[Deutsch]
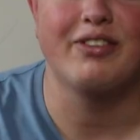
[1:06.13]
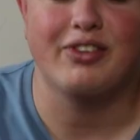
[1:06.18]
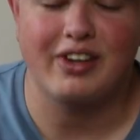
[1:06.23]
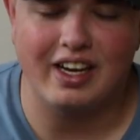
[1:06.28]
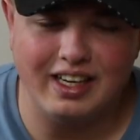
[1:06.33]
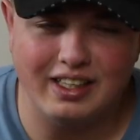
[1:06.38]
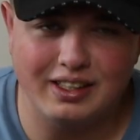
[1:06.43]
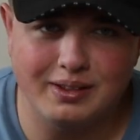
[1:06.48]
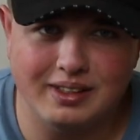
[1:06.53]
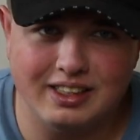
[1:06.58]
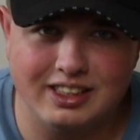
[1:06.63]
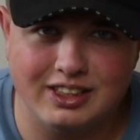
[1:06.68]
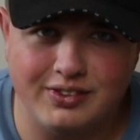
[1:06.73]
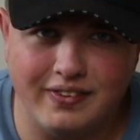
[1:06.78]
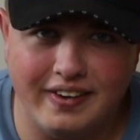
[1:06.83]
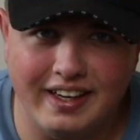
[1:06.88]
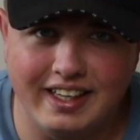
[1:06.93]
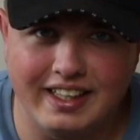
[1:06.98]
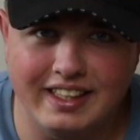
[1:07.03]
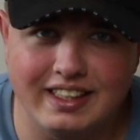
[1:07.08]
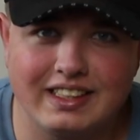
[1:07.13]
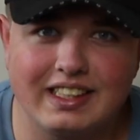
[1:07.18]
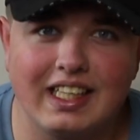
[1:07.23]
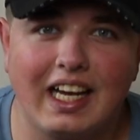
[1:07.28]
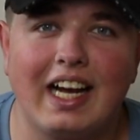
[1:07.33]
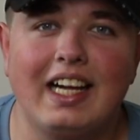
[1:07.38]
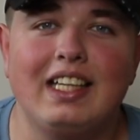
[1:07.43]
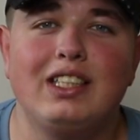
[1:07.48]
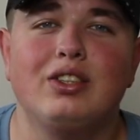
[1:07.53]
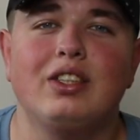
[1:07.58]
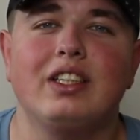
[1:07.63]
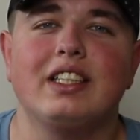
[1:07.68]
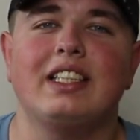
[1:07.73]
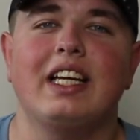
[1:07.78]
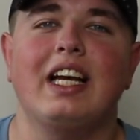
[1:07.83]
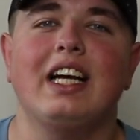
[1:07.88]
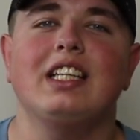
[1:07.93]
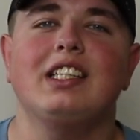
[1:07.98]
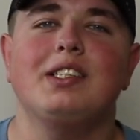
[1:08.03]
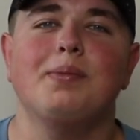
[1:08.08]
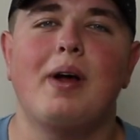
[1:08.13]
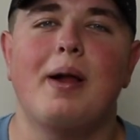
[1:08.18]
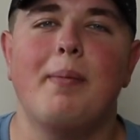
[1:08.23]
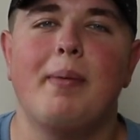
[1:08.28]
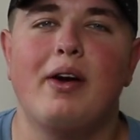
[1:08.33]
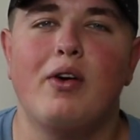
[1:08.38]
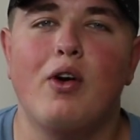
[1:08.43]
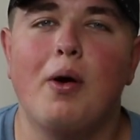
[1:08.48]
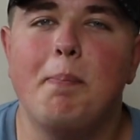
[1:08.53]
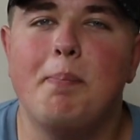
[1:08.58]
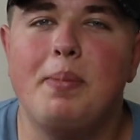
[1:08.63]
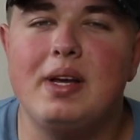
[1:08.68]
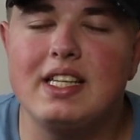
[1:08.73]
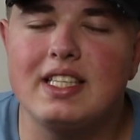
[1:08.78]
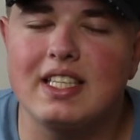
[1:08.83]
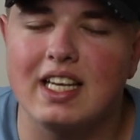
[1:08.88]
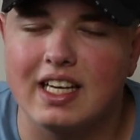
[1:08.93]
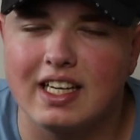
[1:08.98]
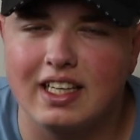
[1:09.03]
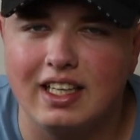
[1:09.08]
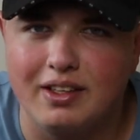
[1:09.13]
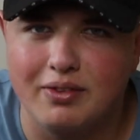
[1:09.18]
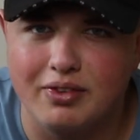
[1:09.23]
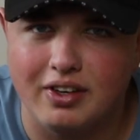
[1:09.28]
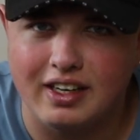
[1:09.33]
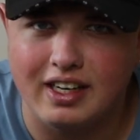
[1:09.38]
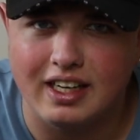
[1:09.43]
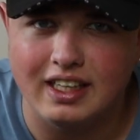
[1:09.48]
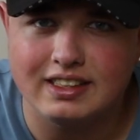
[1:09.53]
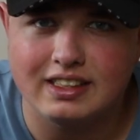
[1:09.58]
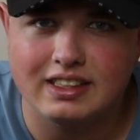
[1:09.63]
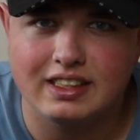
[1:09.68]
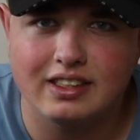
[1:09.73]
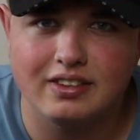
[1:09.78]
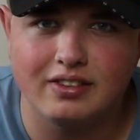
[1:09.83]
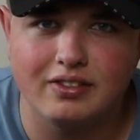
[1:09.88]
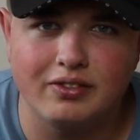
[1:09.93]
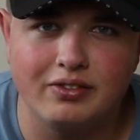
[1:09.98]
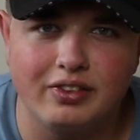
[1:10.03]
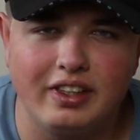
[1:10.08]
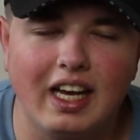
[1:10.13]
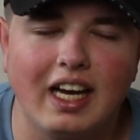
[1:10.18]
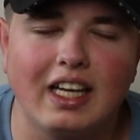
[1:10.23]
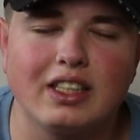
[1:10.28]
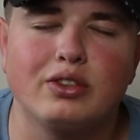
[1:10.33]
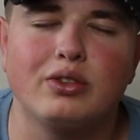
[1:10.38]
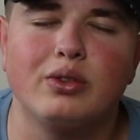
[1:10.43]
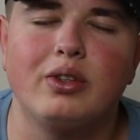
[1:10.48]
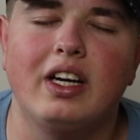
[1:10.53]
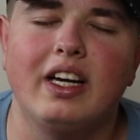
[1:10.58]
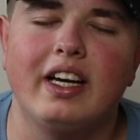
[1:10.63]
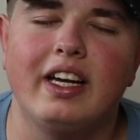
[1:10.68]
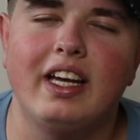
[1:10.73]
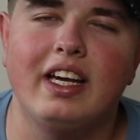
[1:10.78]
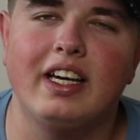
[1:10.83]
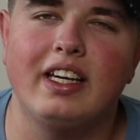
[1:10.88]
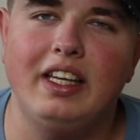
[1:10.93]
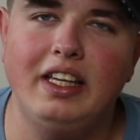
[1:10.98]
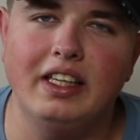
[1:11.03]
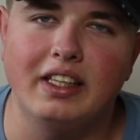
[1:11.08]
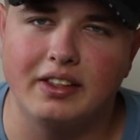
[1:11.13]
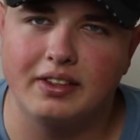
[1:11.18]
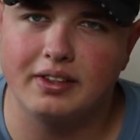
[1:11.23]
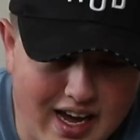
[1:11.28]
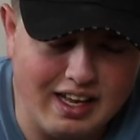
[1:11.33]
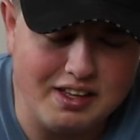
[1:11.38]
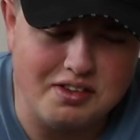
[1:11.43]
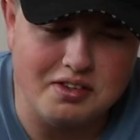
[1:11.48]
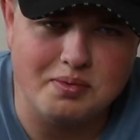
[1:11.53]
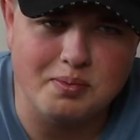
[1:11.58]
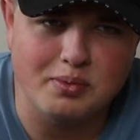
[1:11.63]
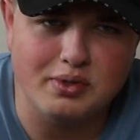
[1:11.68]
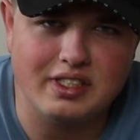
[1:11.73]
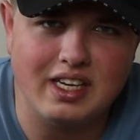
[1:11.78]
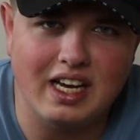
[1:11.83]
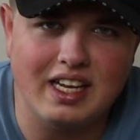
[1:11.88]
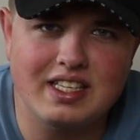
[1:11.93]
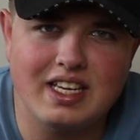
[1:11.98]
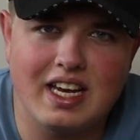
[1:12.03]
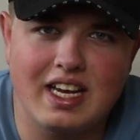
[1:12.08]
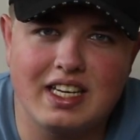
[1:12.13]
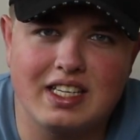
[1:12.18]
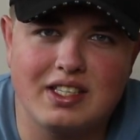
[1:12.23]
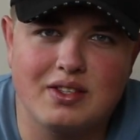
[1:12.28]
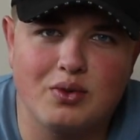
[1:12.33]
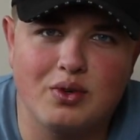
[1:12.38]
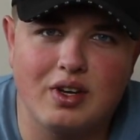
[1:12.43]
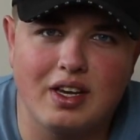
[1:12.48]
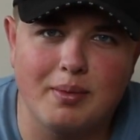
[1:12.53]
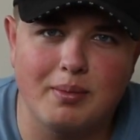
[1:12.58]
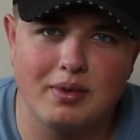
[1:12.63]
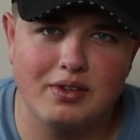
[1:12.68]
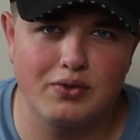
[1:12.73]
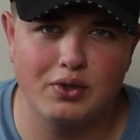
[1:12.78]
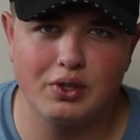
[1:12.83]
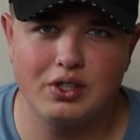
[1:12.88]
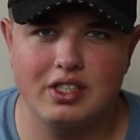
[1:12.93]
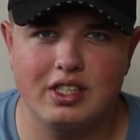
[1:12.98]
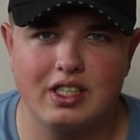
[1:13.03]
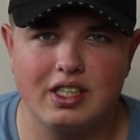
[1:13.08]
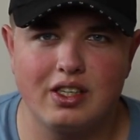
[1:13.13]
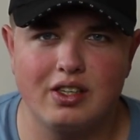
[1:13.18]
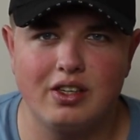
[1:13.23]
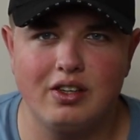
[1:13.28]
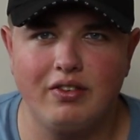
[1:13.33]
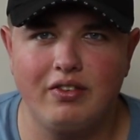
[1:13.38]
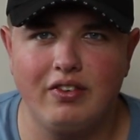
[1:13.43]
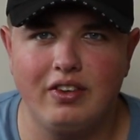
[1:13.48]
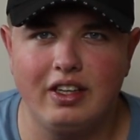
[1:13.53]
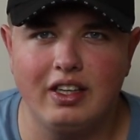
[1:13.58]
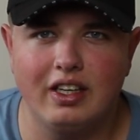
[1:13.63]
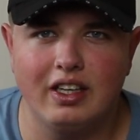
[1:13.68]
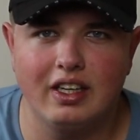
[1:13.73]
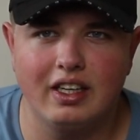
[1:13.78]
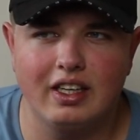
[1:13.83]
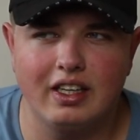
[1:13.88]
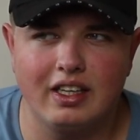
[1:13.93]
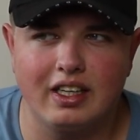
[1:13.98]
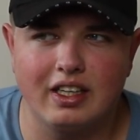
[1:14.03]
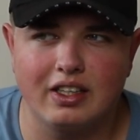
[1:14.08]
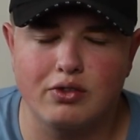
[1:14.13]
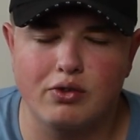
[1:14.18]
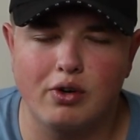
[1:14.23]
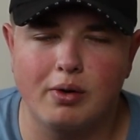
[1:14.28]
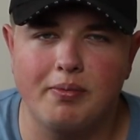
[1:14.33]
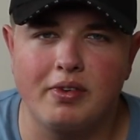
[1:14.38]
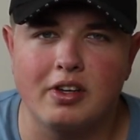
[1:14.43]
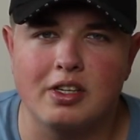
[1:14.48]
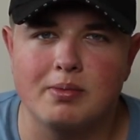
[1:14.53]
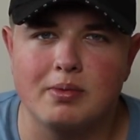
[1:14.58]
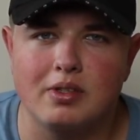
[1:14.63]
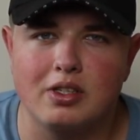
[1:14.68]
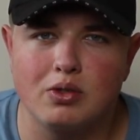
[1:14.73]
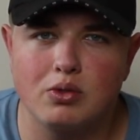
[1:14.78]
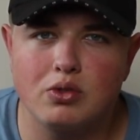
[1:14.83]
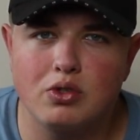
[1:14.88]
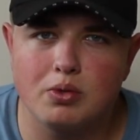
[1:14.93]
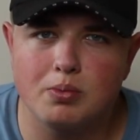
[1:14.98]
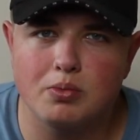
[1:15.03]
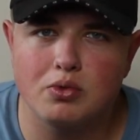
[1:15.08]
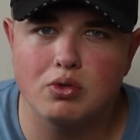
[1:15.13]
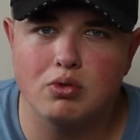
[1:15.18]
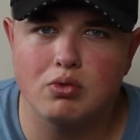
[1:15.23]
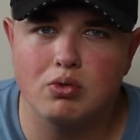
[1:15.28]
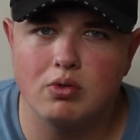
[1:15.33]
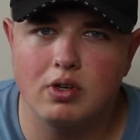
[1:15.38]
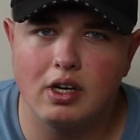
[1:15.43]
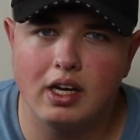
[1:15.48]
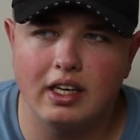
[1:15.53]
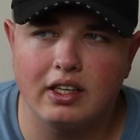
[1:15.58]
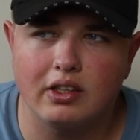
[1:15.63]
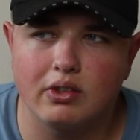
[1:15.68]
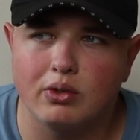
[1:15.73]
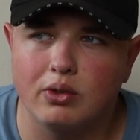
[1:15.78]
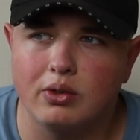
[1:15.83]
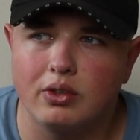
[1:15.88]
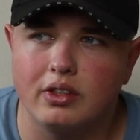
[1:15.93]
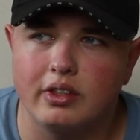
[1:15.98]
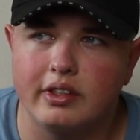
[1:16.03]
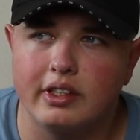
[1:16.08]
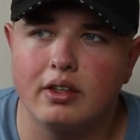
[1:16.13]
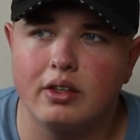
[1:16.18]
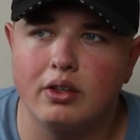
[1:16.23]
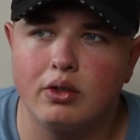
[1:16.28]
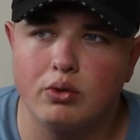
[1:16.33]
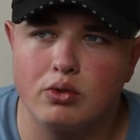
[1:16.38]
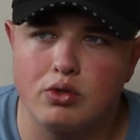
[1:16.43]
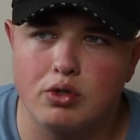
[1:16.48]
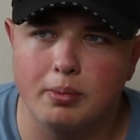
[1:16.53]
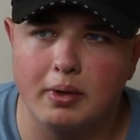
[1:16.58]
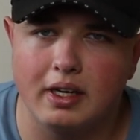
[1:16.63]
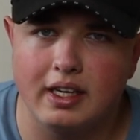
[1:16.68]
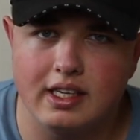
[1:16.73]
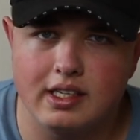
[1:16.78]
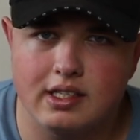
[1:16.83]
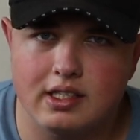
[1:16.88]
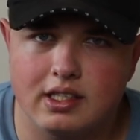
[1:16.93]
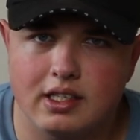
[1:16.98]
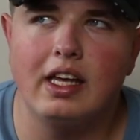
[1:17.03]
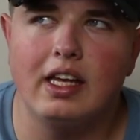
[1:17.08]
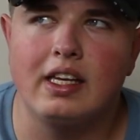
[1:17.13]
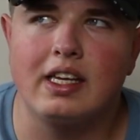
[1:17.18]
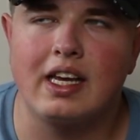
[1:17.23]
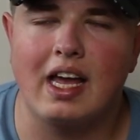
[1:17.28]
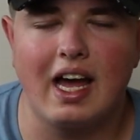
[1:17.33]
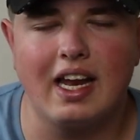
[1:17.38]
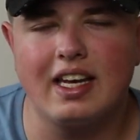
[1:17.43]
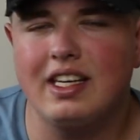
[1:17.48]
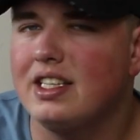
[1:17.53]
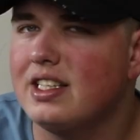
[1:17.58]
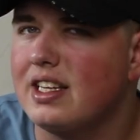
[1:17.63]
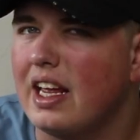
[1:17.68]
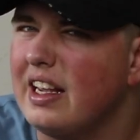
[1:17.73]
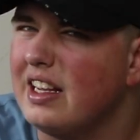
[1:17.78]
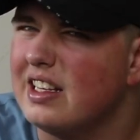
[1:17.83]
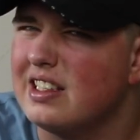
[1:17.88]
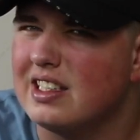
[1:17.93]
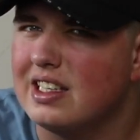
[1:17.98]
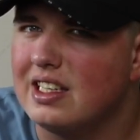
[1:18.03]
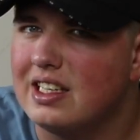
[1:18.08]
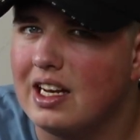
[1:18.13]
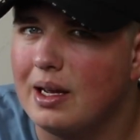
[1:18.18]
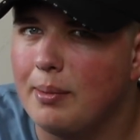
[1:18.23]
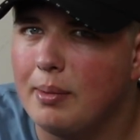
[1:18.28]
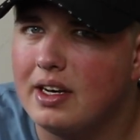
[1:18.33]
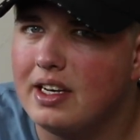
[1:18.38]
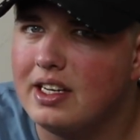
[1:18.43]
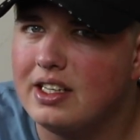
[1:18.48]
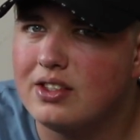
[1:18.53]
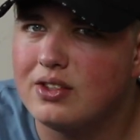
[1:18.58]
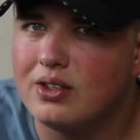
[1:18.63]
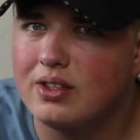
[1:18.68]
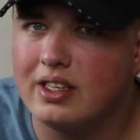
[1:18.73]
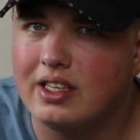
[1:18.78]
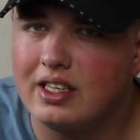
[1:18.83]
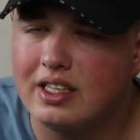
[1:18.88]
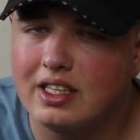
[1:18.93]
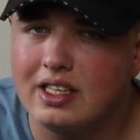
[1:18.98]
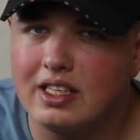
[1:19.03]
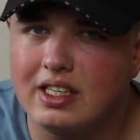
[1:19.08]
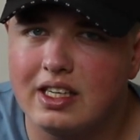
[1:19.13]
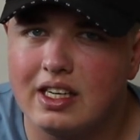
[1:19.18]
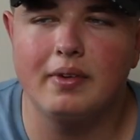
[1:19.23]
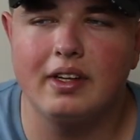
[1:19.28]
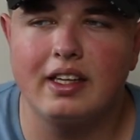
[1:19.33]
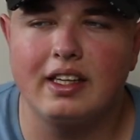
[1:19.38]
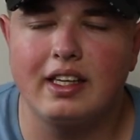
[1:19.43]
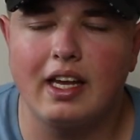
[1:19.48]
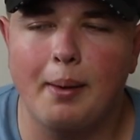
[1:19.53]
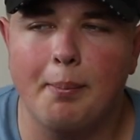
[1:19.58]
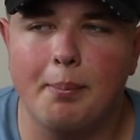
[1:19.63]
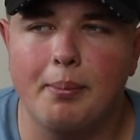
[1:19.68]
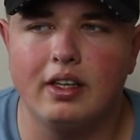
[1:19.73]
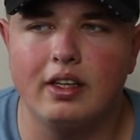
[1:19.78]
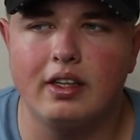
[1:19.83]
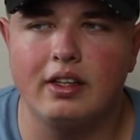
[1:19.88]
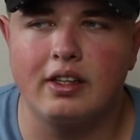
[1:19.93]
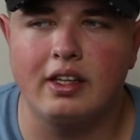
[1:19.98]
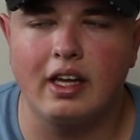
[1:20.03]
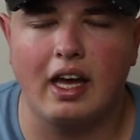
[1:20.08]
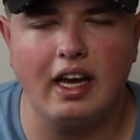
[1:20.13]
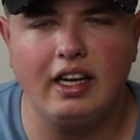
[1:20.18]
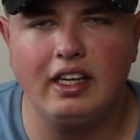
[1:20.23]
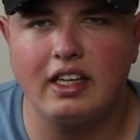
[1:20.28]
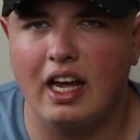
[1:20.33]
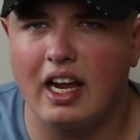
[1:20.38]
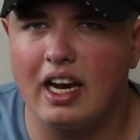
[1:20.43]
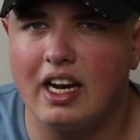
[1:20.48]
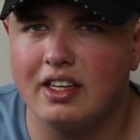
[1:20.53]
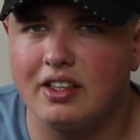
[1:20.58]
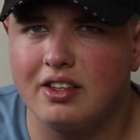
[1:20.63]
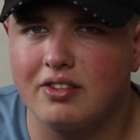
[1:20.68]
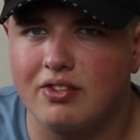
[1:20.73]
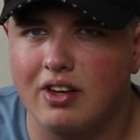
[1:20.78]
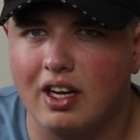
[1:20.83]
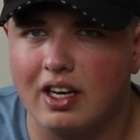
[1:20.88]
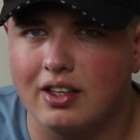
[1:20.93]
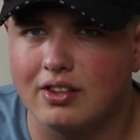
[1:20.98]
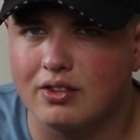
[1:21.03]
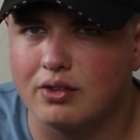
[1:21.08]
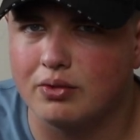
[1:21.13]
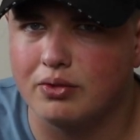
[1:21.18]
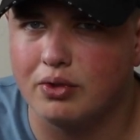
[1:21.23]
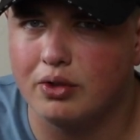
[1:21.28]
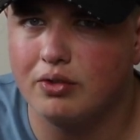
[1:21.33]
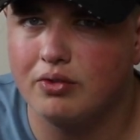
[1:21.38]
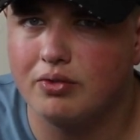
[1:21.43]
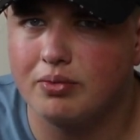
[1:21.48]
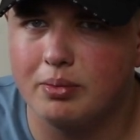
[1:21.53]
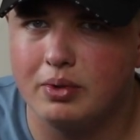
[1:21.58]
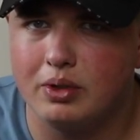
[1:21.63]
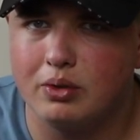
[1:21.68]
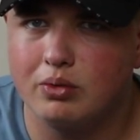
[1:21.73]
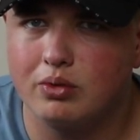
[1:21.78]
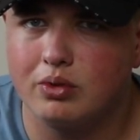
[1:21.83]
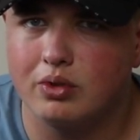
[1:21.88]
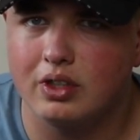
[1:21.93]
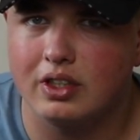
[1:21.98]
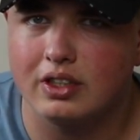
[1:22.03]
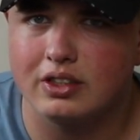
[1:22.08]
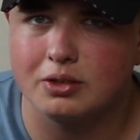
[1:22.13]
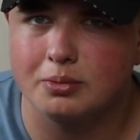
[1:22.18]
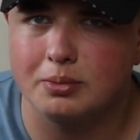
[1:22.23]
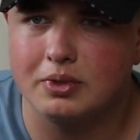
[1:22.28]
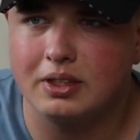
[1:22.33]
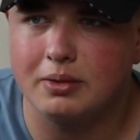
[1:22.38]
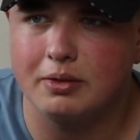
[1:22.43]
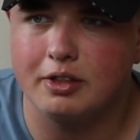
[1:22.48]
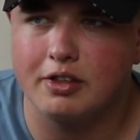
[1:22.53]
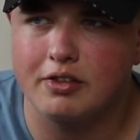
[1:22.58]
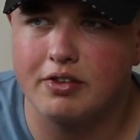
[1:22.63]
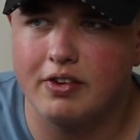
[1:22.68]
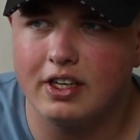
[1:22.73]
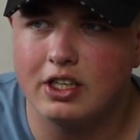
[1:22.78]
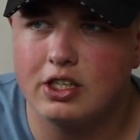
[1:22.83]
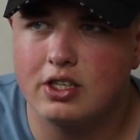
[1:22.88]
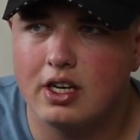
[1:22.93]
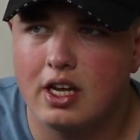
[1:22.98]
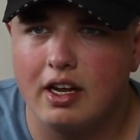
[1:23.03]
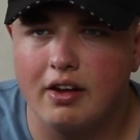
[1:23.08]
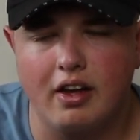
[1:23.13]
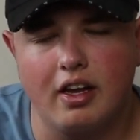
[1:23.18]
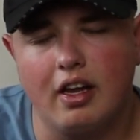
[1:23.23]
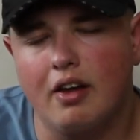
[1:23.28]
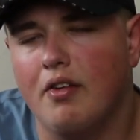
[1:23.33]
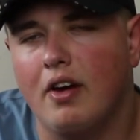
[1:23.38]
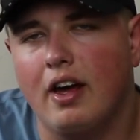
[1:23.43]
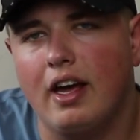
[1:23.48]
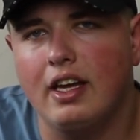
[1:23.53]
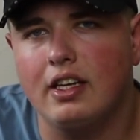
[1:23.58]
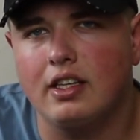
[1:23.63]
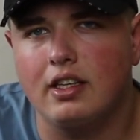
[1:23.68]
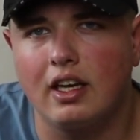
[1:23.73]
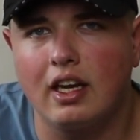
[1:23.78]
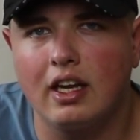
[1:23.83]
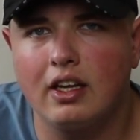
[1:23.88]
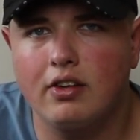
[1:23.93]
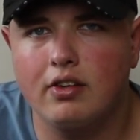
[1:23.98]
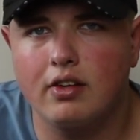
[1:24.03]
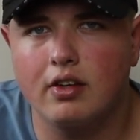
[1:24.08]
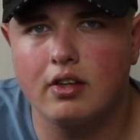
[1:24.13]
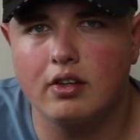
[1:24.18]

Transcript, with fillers: Frage Nummer 2 ist, als du das erste Mal bei Rob Pizza geliefert hast, wie hast du da reagiert? Also ich muss ganz ehrlich zugeben, ich wusste irgendwie, äh, dass Rob was mit YouTube zu tun hat und YouTuber ist. Ich kannte sein Gesicht aber nicht so richtig. Ich habe direkt relativ lange, so fünf Minuten oder so mit ihm gequatscht. Er, er war echt nett